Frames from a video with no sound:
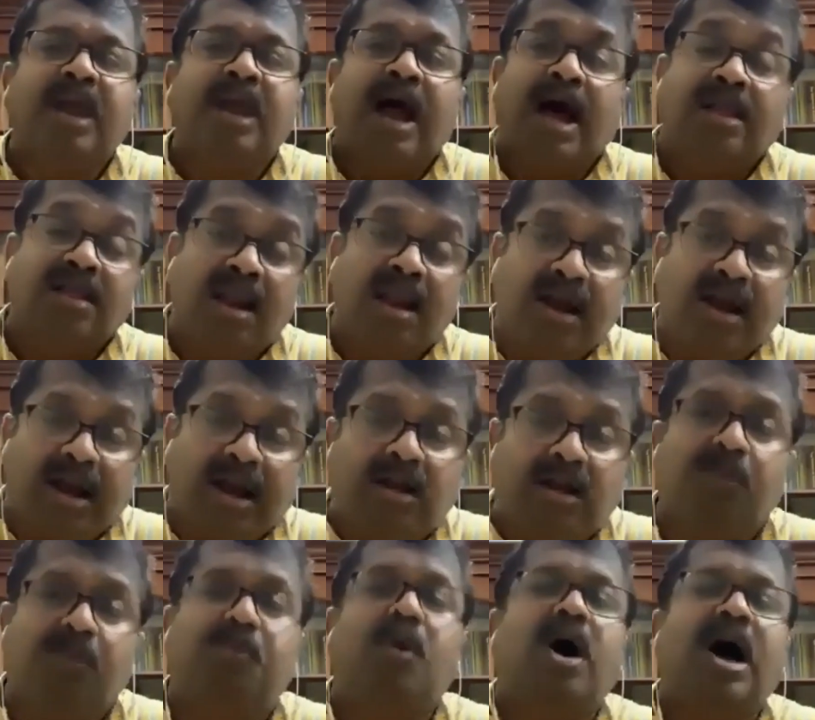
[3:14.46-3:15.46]
அதுல
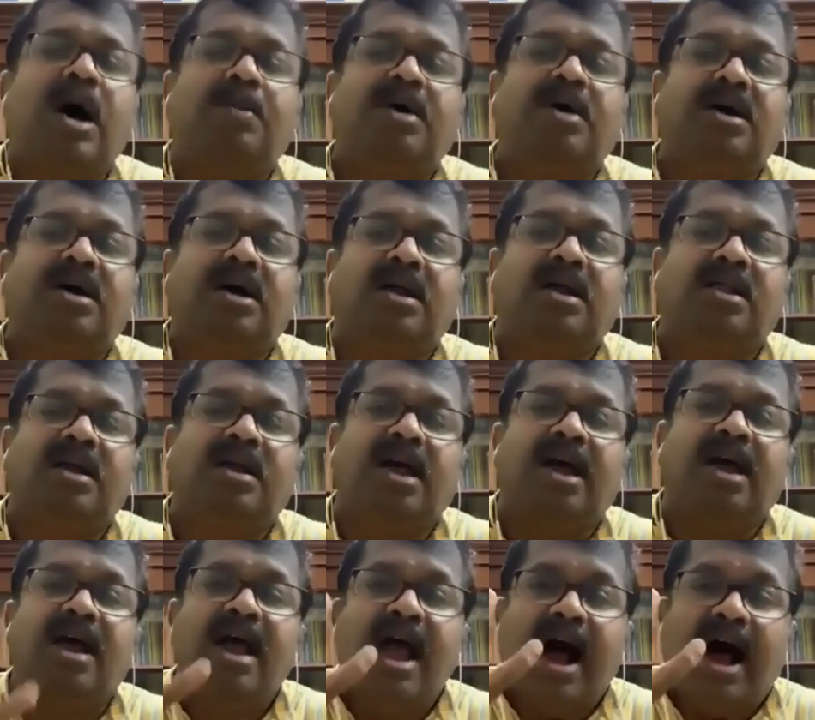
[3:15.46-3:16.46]
கெட்டு போகாம இருக்கிறது
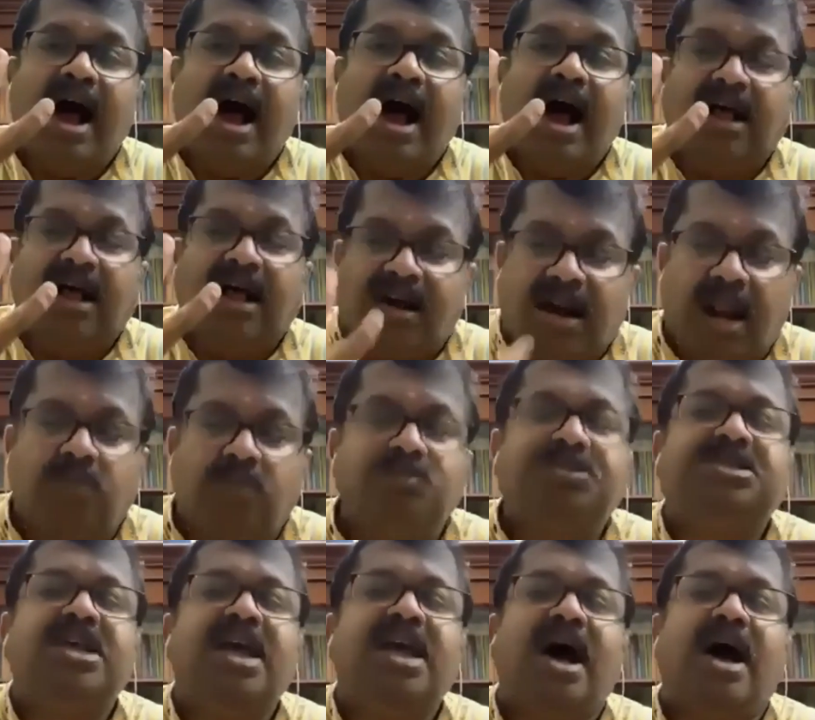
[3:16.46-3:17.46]
அது
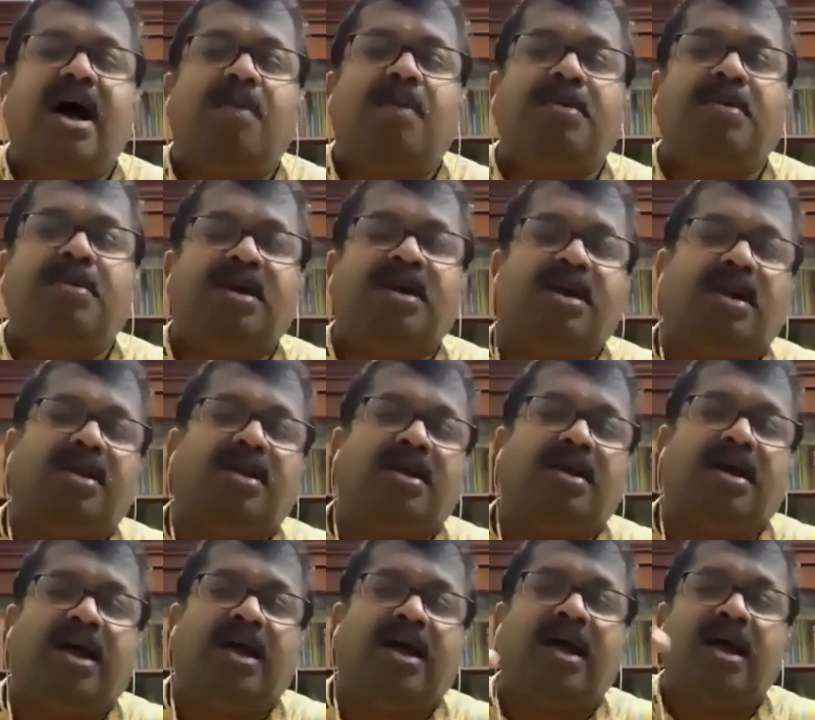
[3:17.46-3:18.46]
கிளம்சி ஆகாம
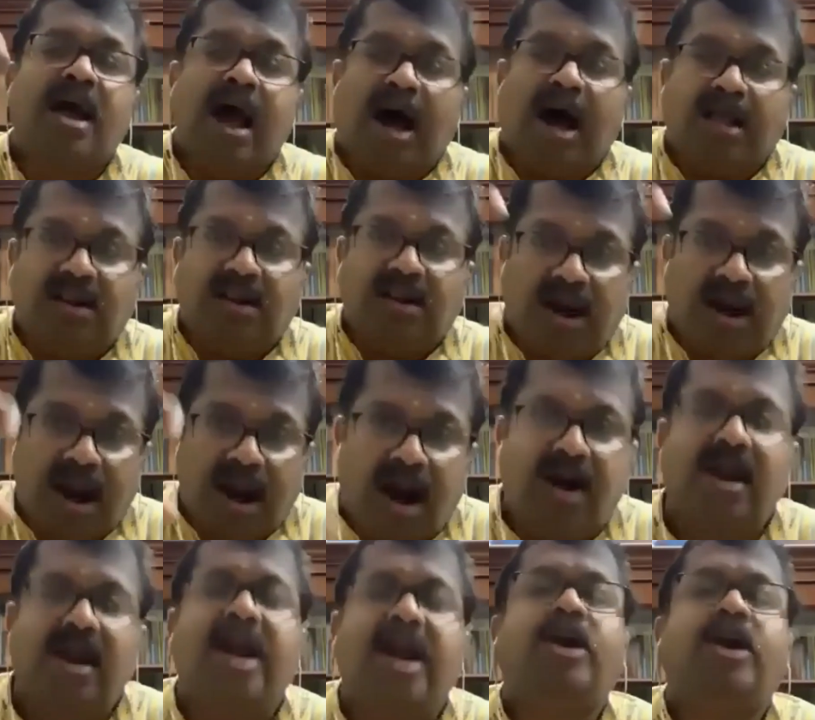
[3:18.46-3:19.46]
இருக்கிறதுக்கு அதுல
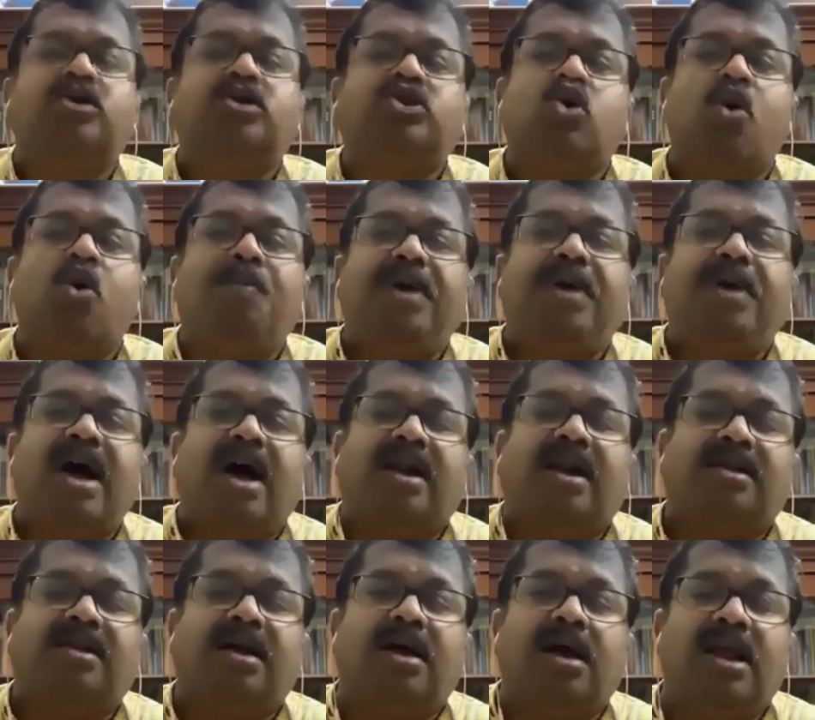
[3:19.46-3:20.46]
நான் ஹைட்ரோஸ்கோபிக்
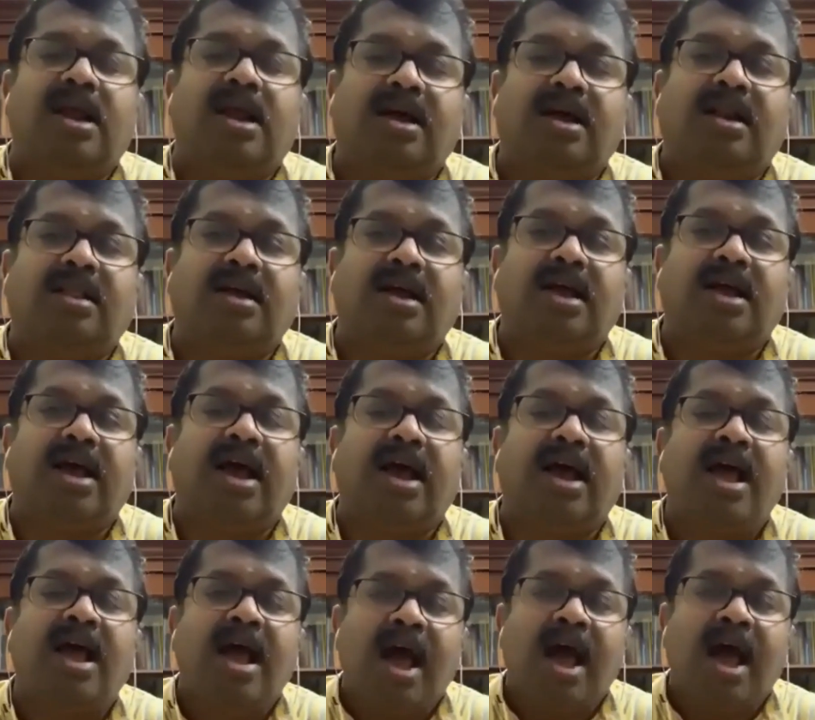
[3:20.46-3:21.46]
ஆறுது இருக்கிறதுக்கு
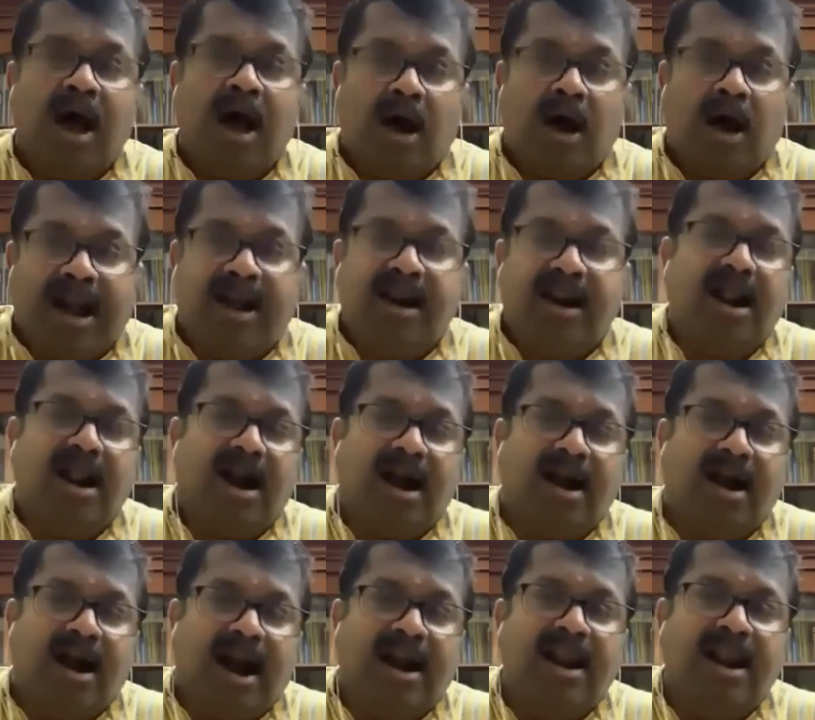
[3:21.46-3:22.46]
அட்ர
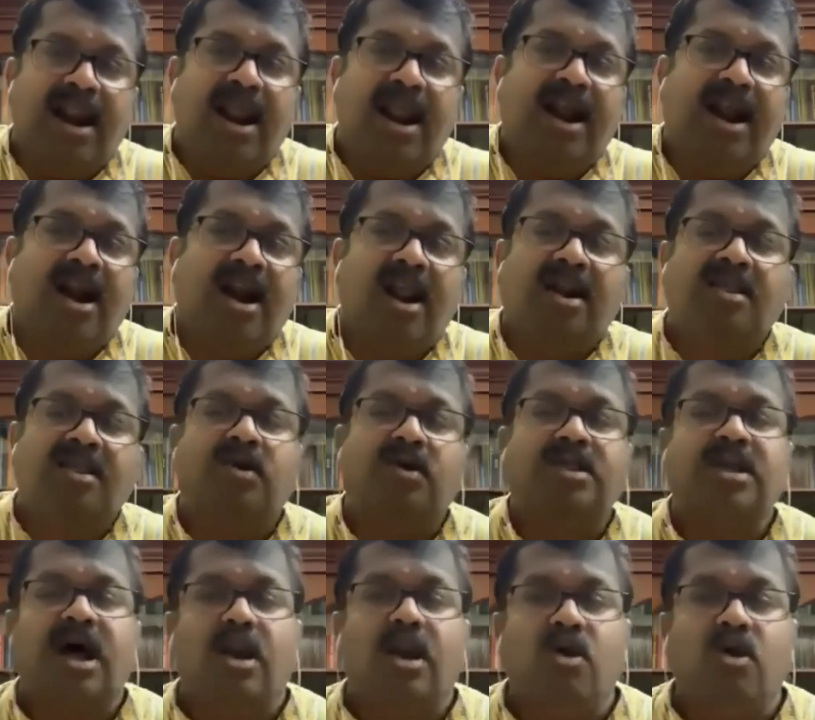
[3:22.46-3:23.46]
அடிலைட்ல இருந்து
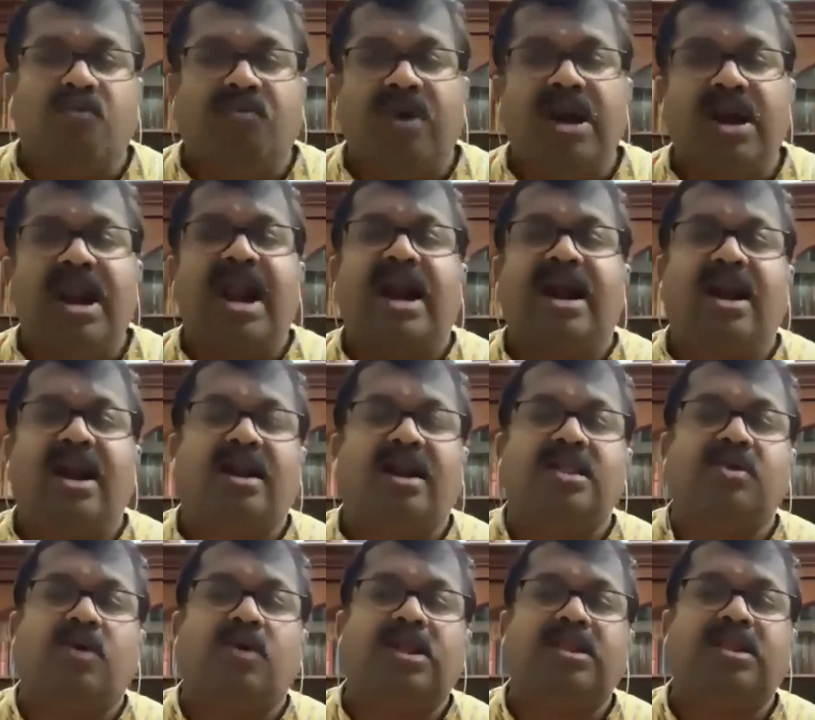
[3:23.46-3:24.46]
வந்தாலோ பின்லாண்ட்ல
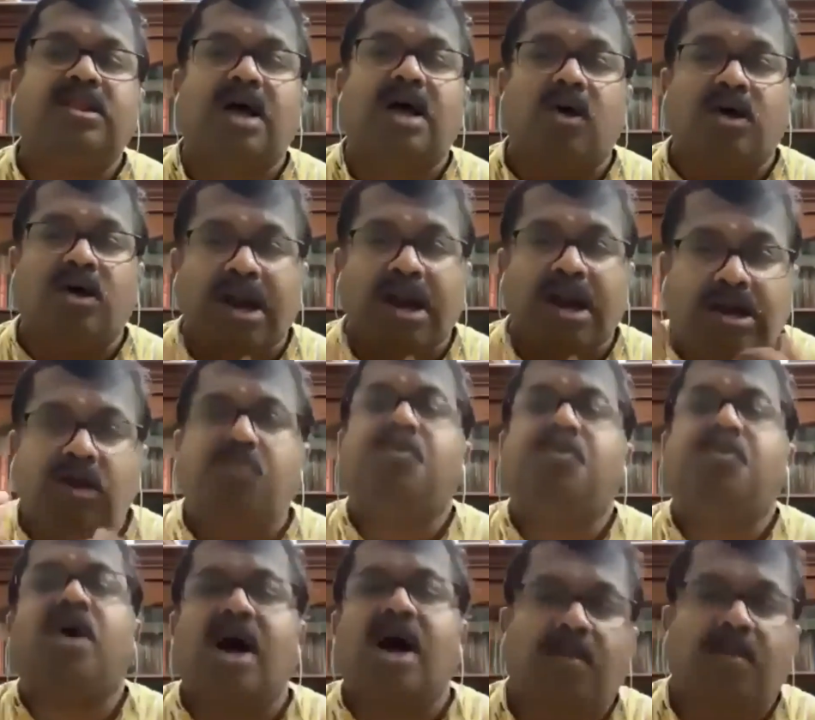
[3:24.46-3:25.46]
இருந்து வந்தாலோ கெட்டு
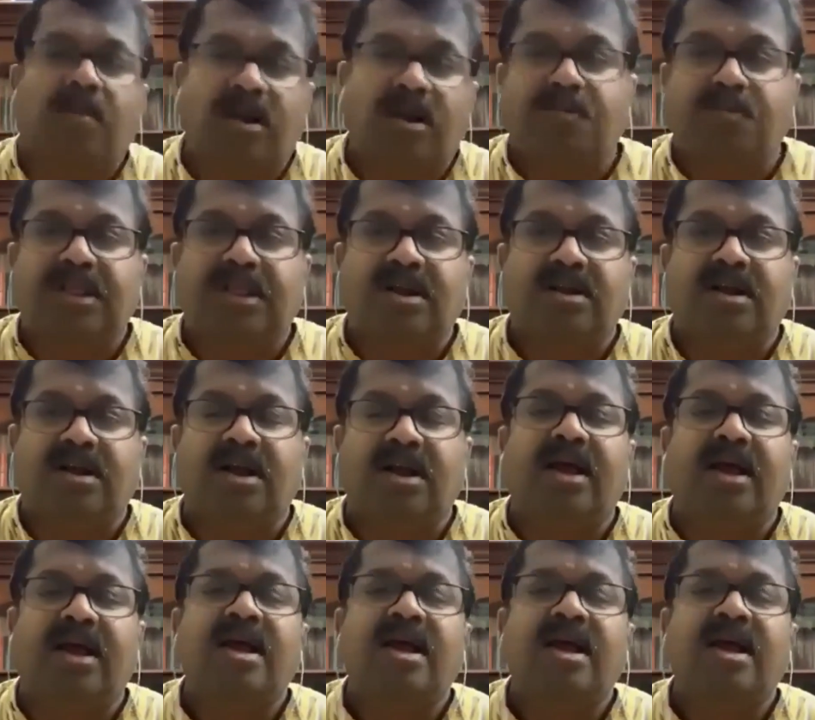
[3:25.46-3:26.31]
போகாமல் இருப்பதற்கு